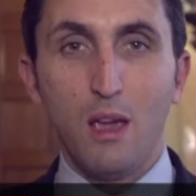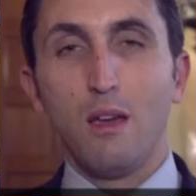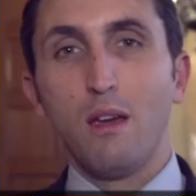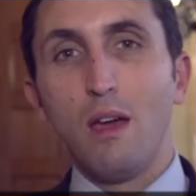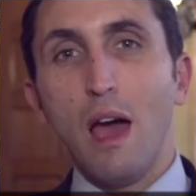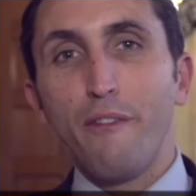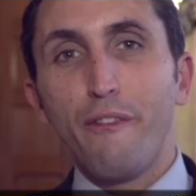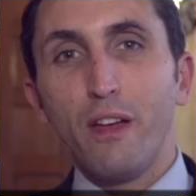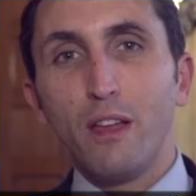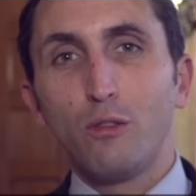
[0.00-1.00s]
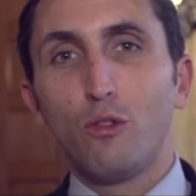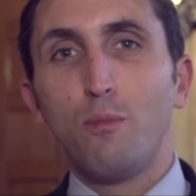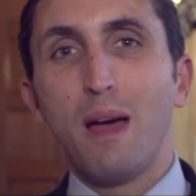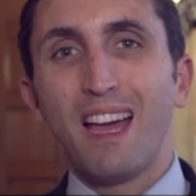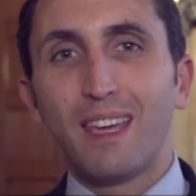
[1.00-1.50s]
euh, afin de
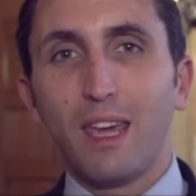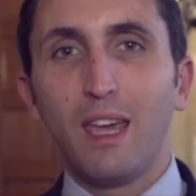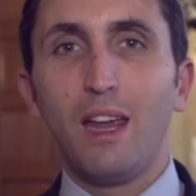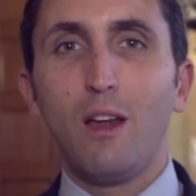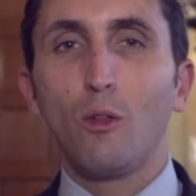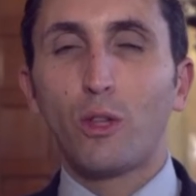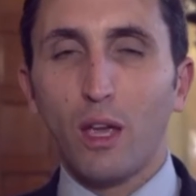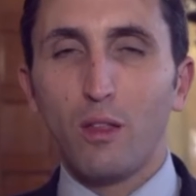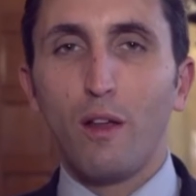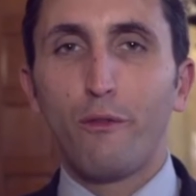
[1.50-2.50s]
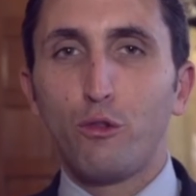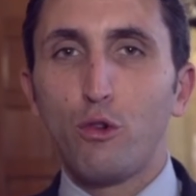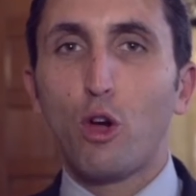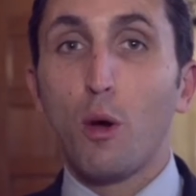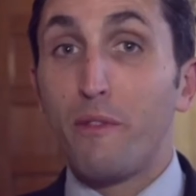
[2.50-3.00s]
marquer l'entrée dans la
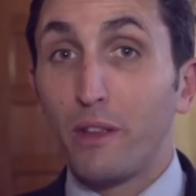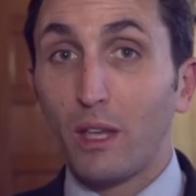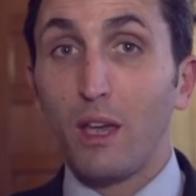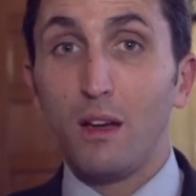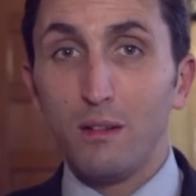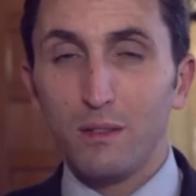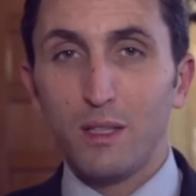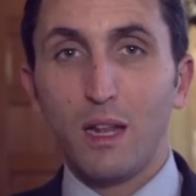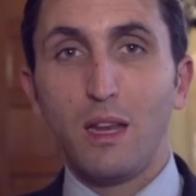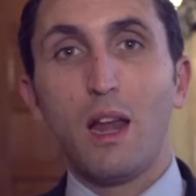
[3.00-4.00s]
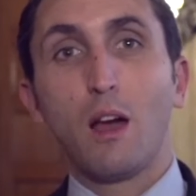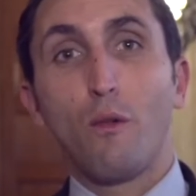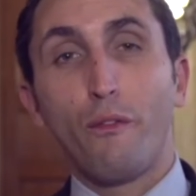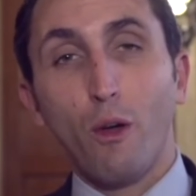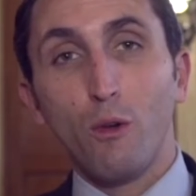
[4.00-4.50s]
future COP21, c'est-à-dire la
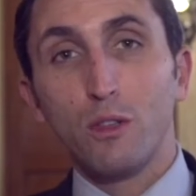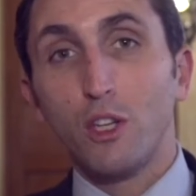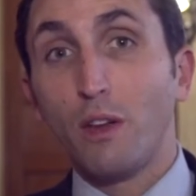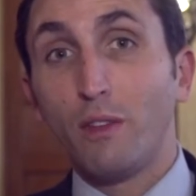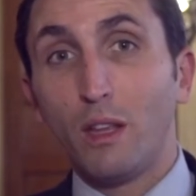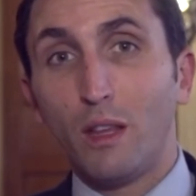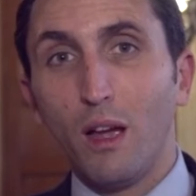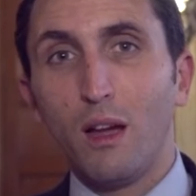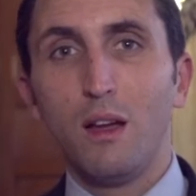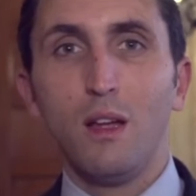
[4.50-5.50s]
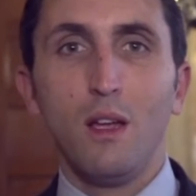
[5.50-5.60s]
conférence des chefs d'État